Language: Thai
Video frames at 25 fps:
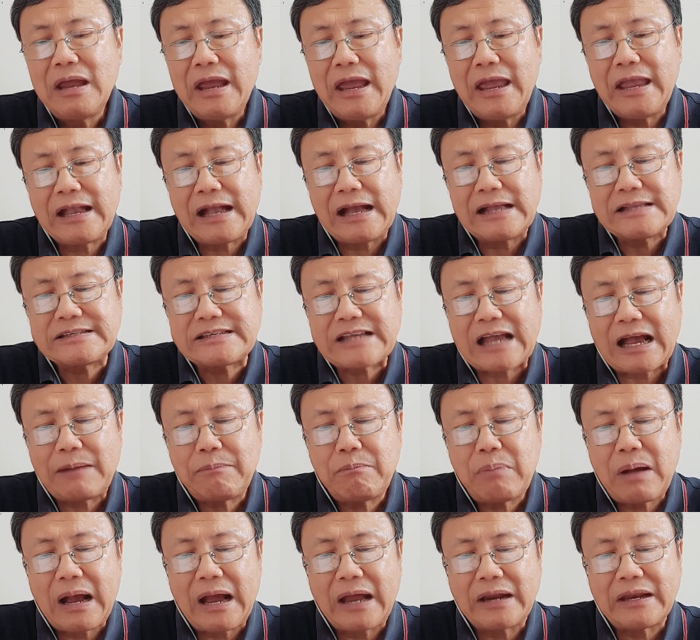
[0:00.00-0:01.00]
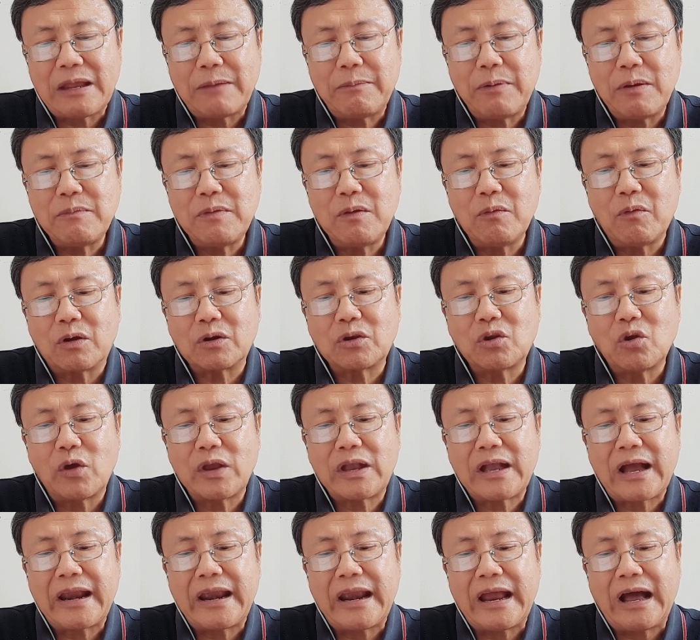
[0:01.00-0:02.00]
ไอการสาบานในพระบิดาบอกโดย
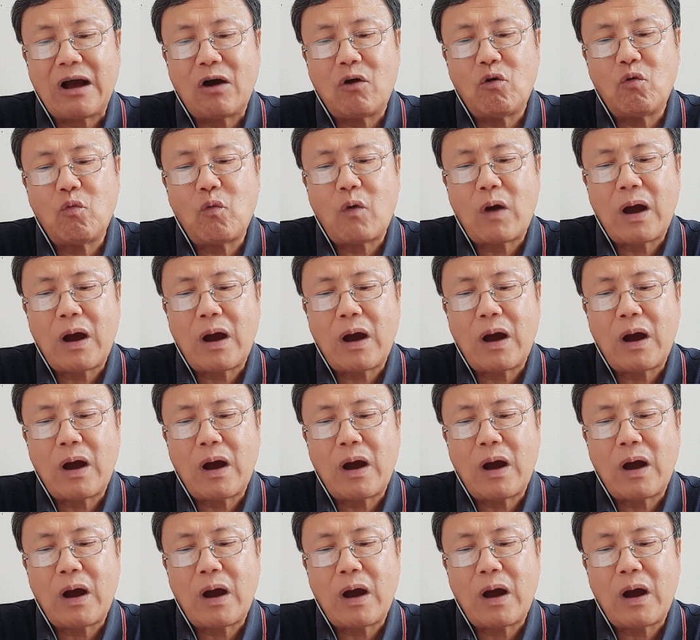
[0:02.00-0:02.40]
การเอา